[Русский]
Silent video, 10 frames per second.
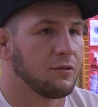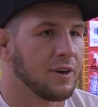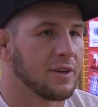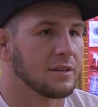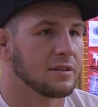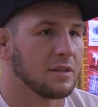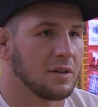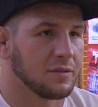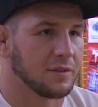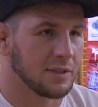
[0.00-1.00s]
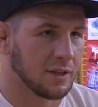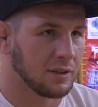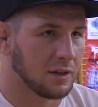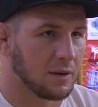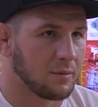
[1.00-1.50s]
Феникс и
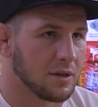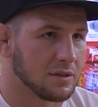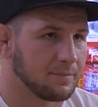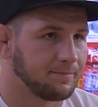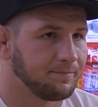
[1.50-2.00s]
Автоцентр КАМАЗ.